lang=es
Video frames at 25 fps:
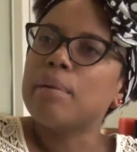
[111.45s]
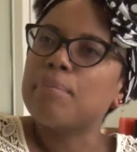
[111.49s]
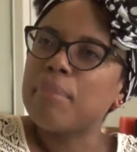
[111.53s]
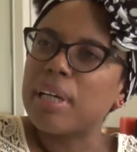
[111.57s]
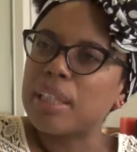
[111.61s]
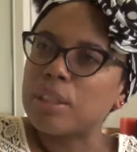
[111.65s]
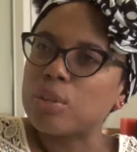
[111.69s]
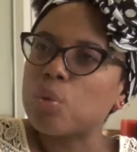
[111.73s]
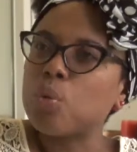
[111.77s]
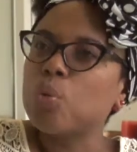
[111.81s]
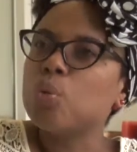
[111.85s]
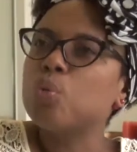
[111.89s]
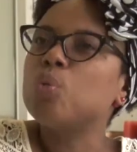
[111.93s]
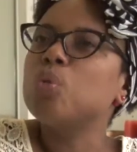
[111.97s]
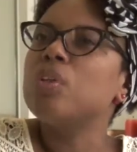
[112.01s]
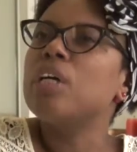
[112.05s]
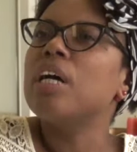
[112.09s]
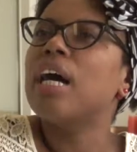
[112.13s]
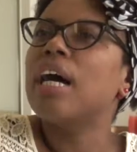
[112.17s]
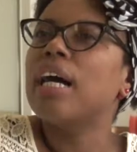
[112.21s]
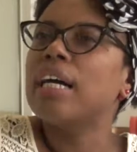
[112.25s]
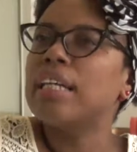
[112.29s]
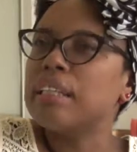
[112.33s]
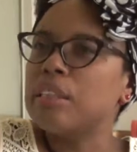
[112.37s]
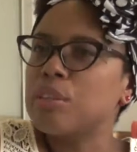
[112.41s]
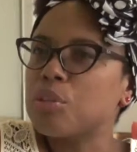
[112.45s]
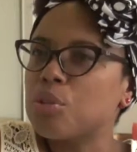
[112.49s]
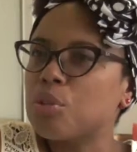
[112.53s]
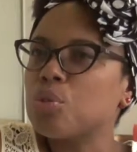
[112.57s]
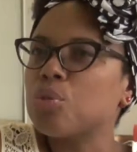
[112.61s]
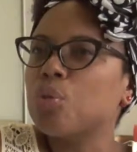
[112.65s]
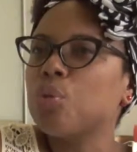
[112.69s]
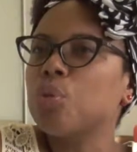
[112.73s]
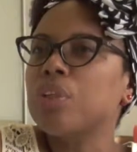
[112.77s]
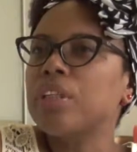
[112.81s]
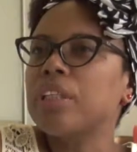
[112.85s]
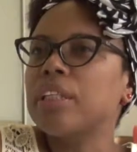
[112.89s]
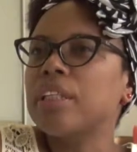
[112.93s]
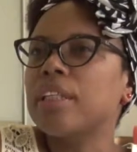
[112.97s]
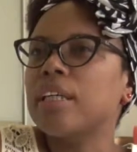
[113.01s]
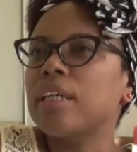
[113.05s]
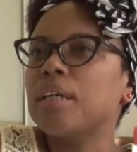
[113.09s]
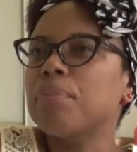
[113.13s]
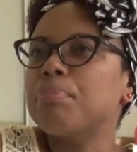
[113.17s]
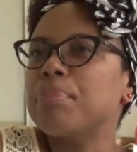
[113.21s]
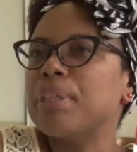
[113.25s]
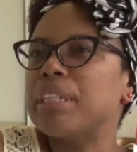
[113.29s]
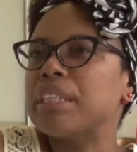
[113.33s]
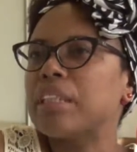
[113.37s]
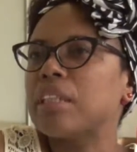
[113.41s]
más cultural,
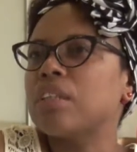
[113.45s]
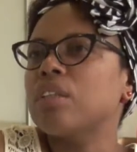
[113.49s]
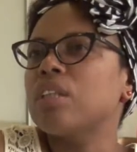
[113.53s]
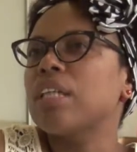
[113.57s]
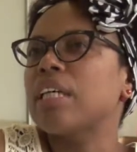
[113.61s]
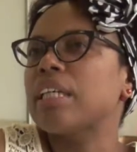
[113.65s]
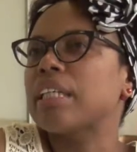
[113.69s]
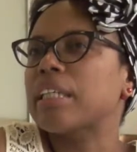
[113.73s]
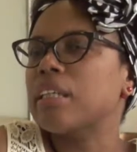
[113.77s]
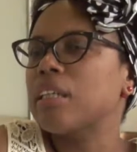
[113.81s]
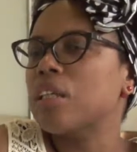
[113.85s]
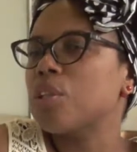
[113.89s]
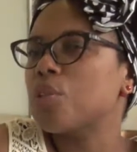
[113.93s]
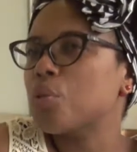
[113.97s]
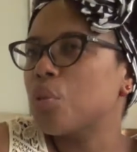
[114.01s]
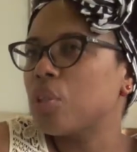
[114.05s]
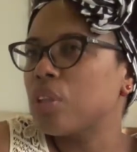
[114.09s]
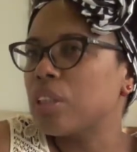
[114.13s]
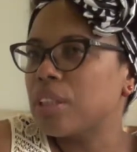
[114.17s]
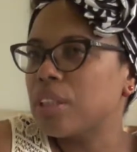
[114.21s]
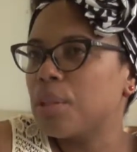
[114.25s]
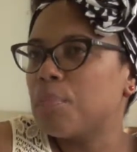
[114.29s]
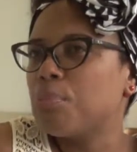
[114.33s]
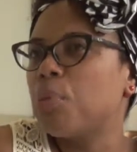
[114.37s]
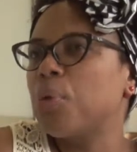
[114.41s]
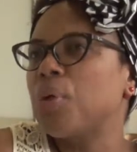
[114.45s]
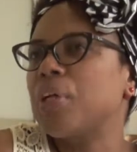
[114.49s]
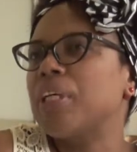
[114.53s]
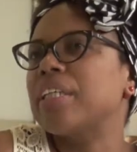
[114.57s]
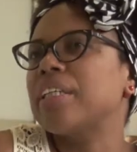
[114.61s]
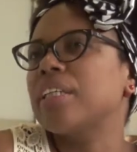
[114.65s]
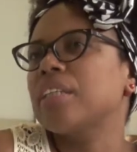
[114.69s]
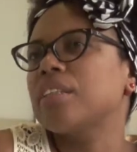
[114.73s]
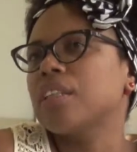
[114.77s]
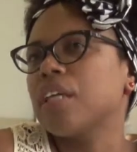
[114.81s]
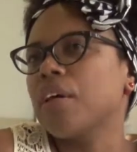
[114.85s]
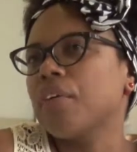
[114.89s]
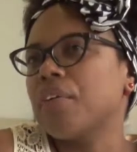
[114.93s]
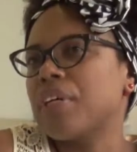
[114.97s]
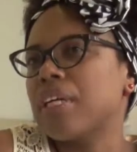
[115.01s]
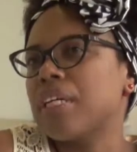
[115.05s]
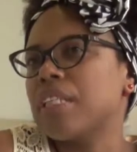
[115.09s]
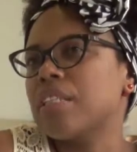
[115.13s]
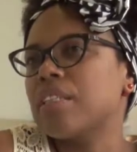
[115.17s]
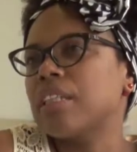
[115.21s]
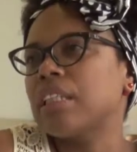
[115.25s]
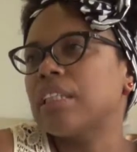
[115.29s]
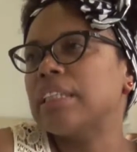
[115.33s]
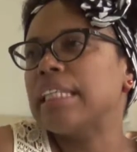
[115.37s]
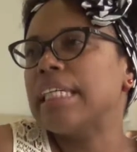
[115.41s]
histórica, pensando en las relaciones de poder que
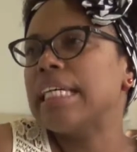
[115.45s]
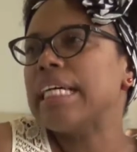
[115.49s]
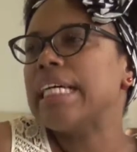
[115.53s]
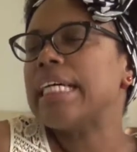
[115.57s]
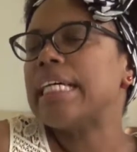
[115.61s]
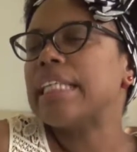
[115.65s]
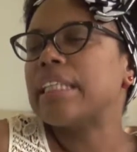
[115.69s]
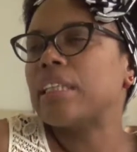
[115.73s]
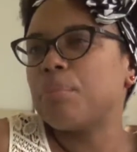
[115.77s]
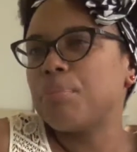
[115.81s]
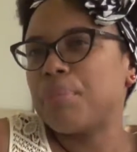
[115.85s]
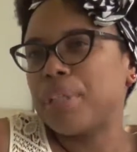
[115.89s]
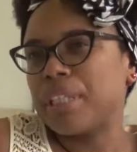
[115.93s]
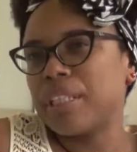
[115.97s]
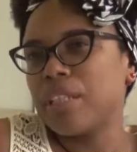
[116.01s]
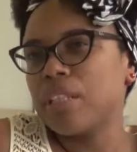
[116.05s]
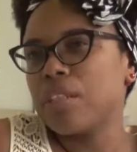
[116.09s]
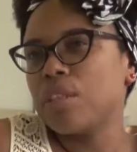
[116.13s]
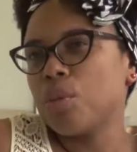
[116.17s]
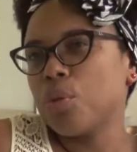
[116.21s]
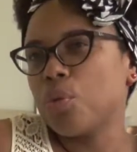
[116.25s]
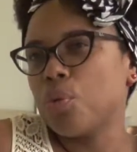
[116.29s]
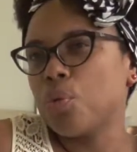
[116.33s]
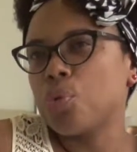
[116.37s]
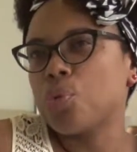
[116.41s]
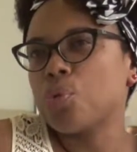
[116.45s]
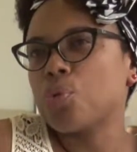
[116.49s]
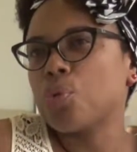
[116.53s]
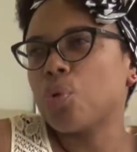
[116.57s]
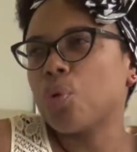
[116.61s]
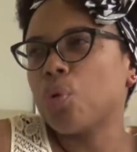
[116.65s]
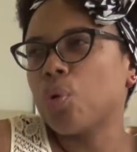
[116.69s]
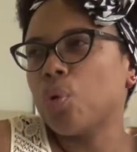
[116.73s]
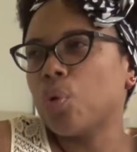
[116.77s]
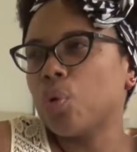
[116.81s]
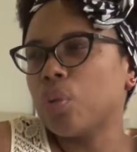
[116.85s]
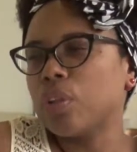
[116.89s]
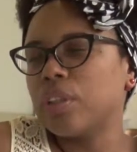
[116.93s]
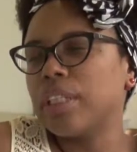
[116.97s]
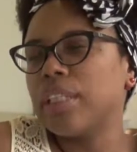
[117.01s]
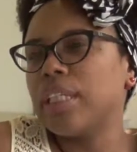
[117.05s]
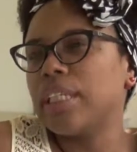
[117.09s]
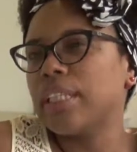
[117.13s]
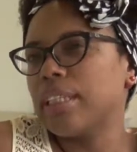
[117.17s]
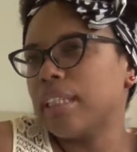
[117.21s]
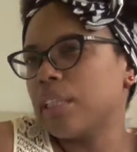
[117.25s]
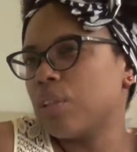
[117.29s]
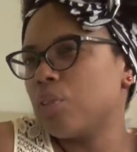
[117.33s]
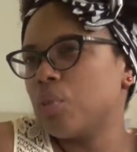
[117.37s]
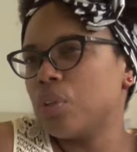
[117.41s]
atraviesan también ese uso de
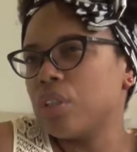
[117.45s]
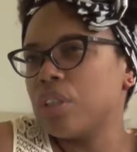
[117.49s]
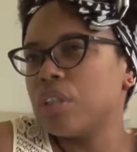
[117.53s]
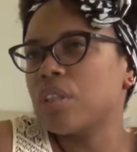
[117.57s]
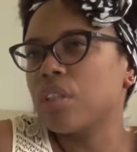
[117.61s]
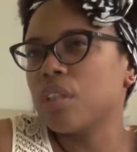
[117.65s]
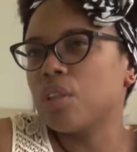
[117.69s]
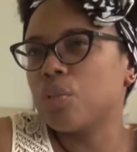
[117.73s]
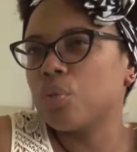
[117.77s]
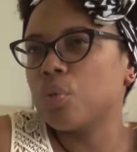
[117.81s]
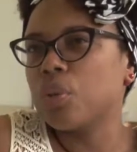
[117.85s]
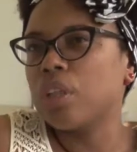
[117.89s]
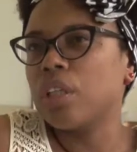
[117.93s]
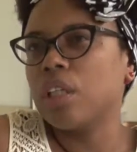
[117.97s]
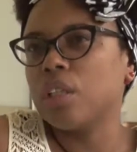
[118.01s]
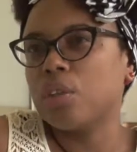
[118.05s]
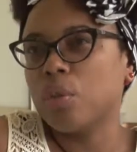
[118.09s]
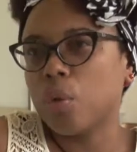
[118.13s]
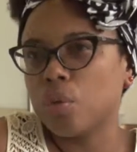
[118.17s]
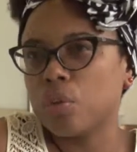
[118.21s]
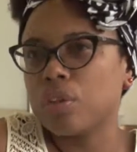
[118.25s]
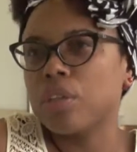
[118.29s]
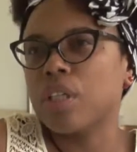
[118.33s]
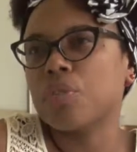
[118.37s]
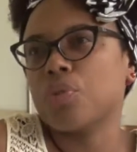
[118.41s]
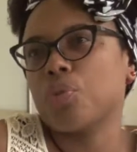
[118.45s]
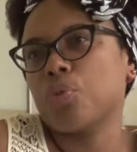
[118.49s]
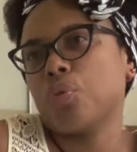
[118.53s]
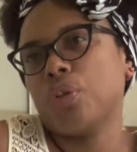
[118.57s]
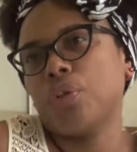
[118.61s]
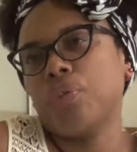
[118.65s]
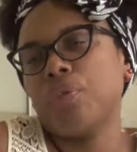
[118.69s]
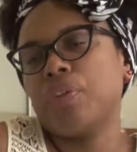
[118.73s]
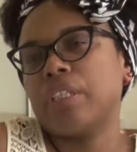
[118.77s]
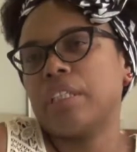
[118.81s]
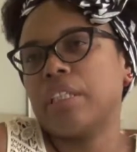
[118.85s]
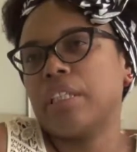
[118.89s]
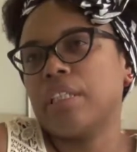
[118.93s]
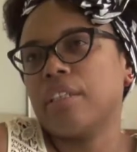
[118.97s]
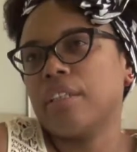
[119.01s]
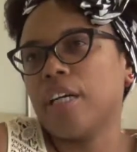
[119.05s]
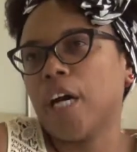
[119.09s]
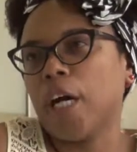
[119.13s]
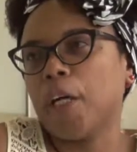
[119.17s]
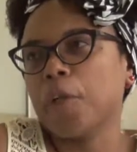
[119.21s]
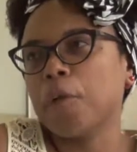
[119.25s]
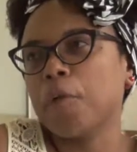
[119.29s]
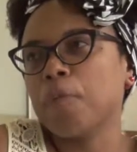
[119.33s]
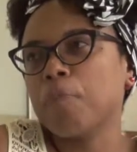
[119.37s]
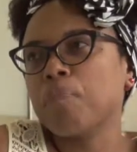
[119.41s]
la lectura y escritura en el contexto
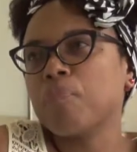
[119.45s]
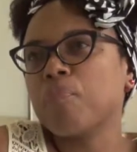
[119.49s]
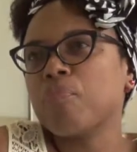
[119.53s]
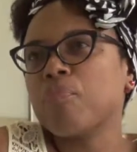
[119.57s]
universitario.